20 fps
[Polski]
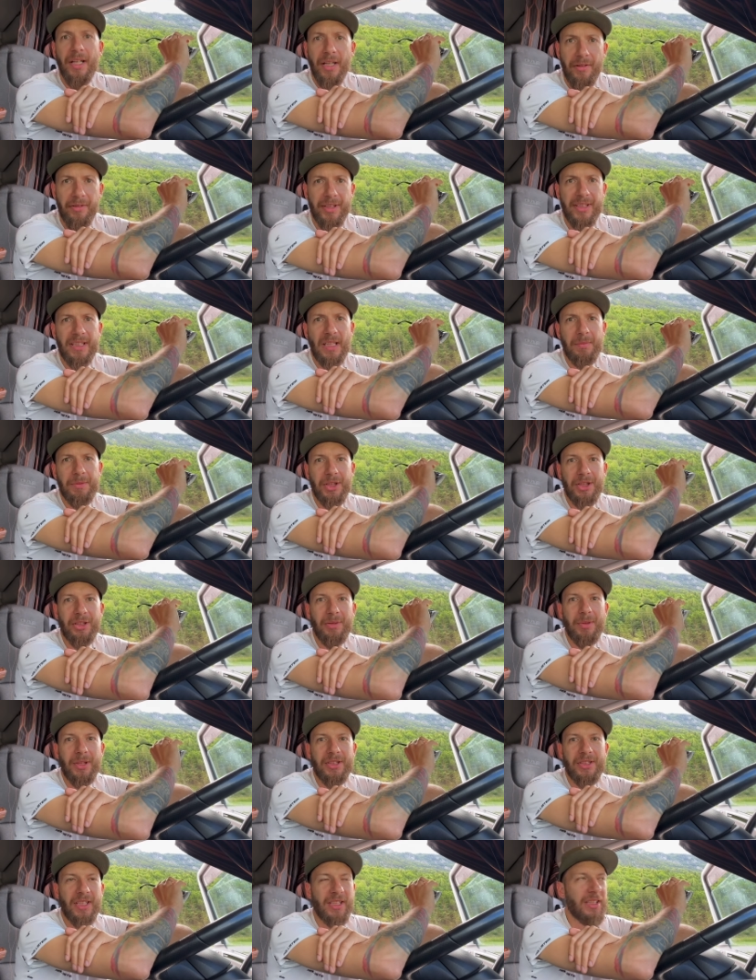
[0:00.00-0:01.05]
Witam, dzień
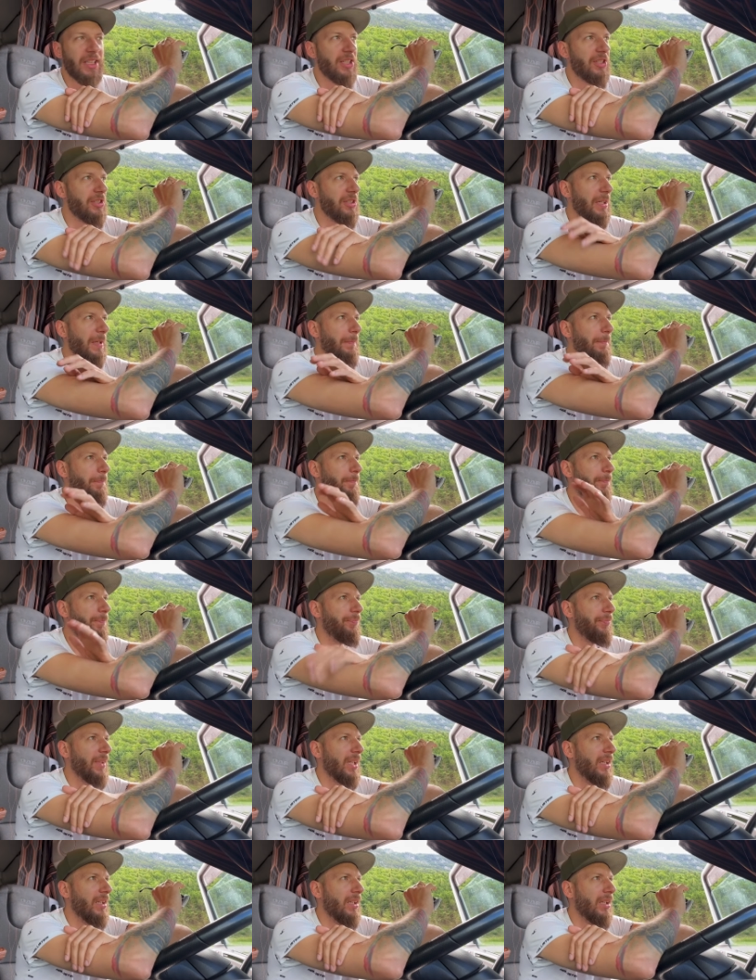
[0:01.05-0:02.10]
dobry serdecznie.
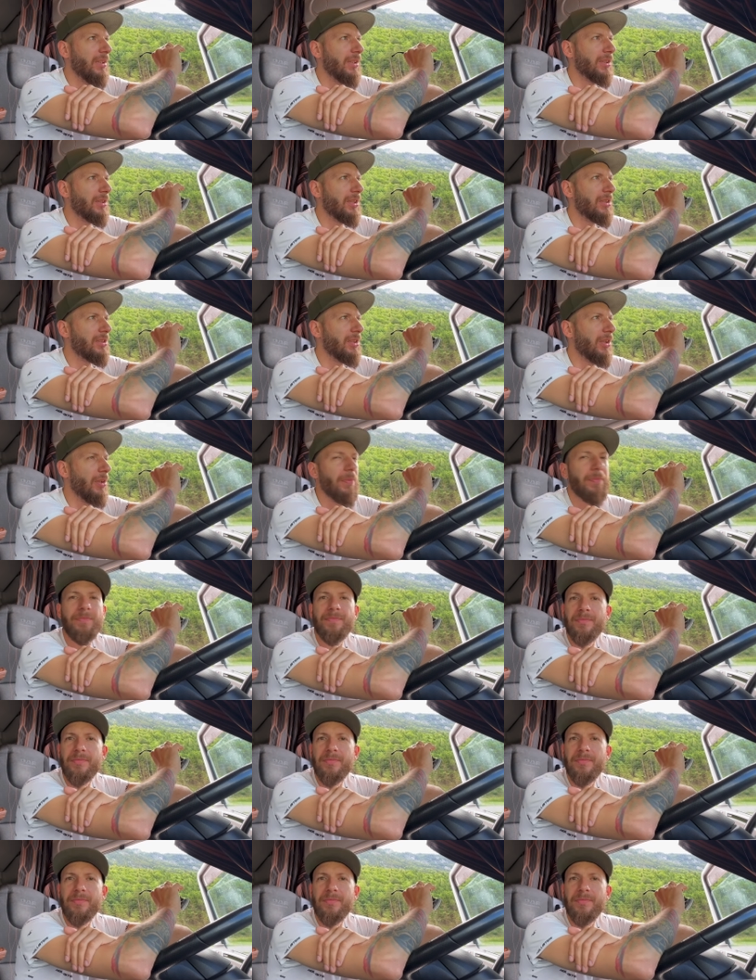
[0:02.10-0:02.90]
No to co?